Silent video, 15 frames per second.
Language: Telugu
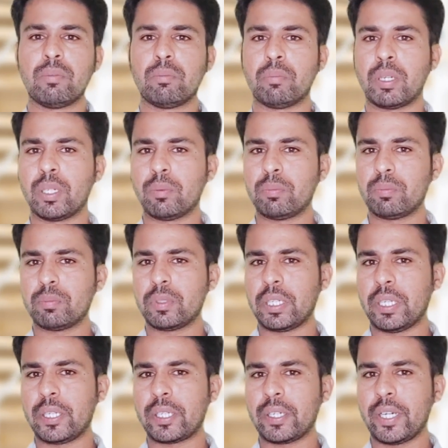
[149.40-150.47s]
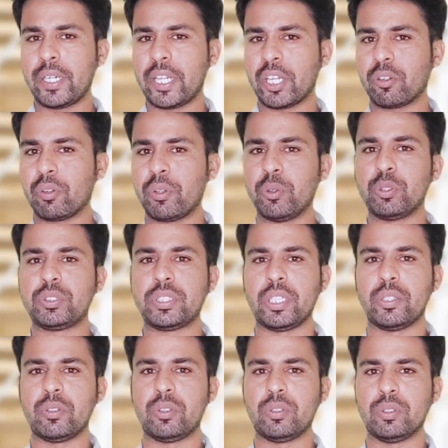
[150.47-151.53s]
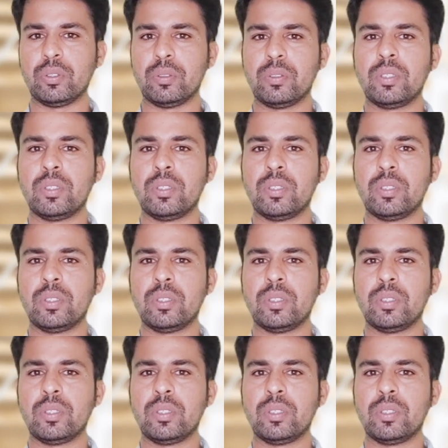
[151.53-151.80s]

మనం ఇంటర్నెట్ ఎక్కువ యూజ్ చేయకూడదు